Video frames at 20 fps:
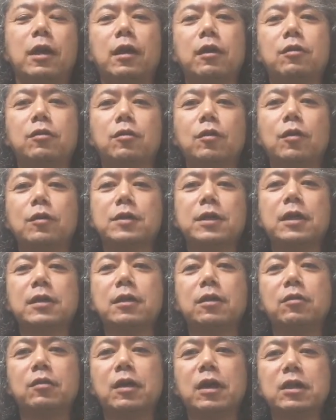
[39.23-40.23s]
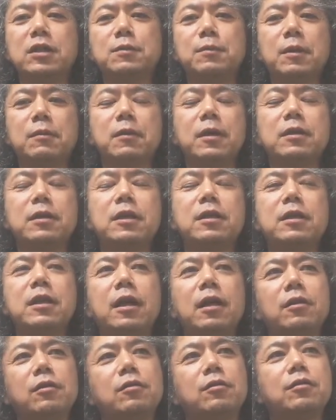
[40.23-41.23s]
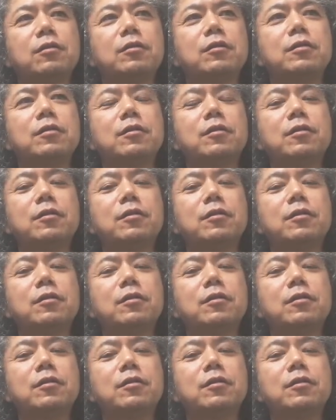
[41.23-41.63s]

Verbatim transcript: えー、っと、3段の始めは2段